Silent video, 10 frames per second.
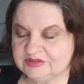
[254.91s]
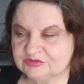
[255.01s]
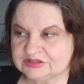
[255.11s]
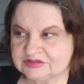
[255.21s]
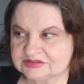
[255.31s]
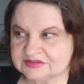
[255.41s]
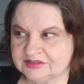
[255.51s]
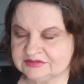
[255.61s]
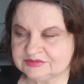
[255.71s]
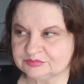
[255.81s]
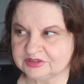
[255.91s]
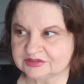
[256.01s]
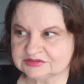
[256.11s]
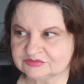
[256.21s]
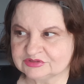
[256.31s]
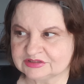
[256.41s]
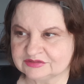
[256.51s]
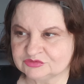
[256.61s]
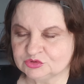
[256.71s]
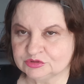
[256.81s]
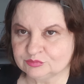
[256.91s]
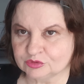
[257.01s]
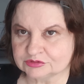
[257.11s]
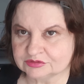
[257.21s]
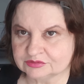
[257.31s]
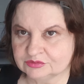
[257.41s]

И вот эта сладость, мне кажется, вот она все испортила.